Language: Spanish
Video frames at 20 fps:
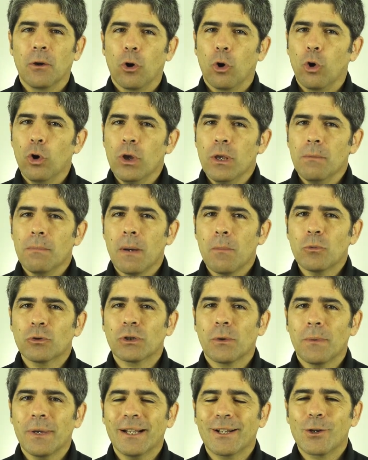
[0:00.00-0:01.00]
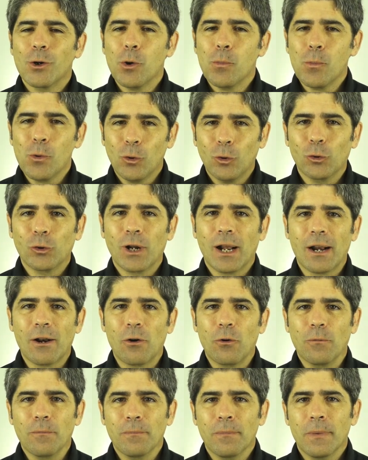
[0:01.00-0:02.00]
Hoy vamos a ver cómo
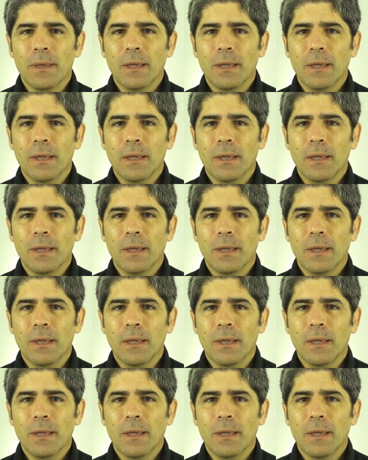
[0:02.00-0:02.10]
lograrlo.